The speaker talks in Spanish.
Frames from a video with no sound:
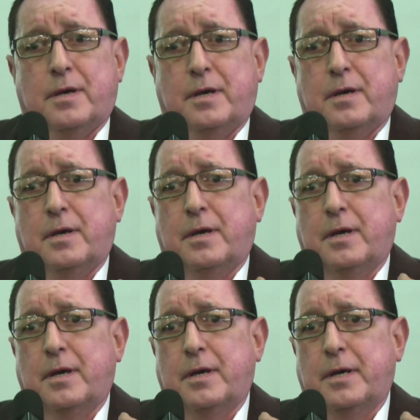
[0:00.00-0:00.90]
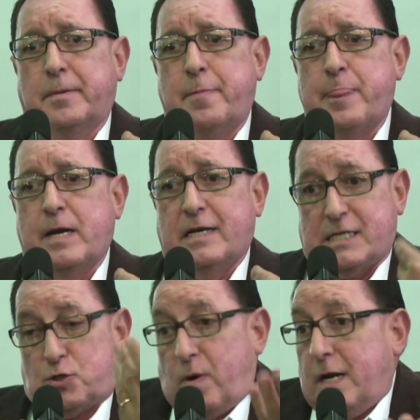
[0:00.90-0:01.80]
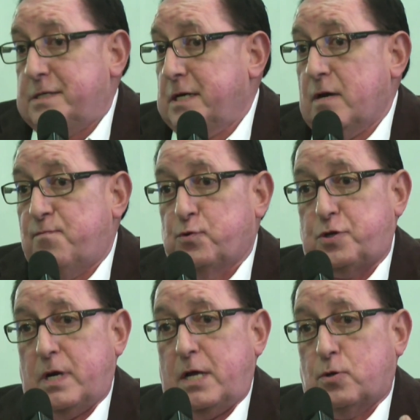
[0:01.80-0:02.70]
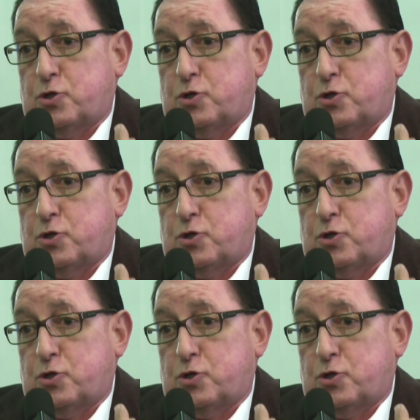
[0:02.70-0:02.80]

eh, eh, las escuelas siguen funcionando.